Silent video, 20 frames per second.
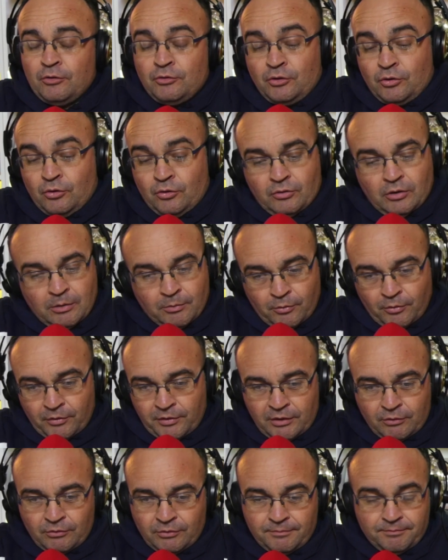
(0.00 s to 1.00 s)
Yo, como
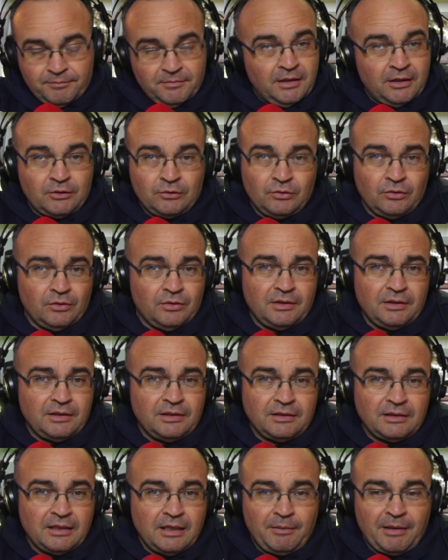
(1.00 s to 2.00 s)
digo,
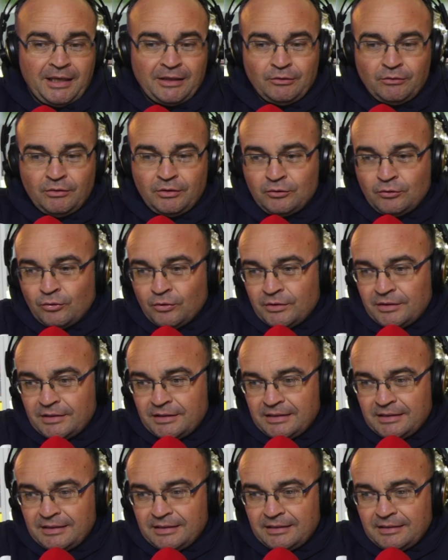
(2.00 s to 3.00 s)
estoy hablando,
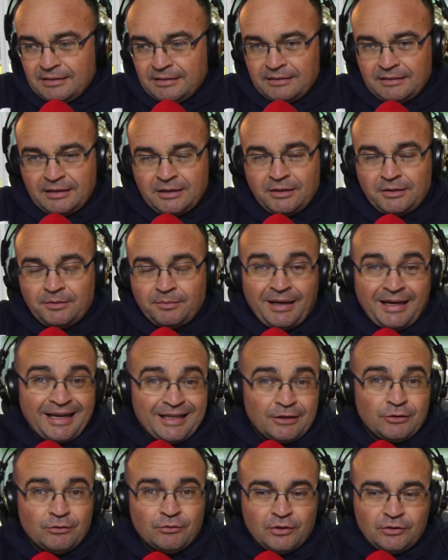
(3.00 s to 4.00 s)
estoy
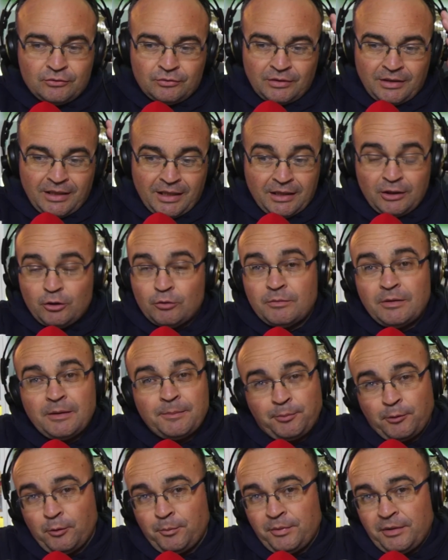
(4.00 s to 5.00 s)
divagando, estoy haciendo mis
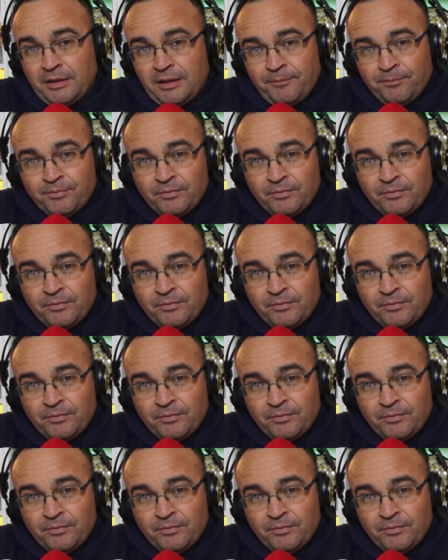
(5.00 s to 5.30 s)
propias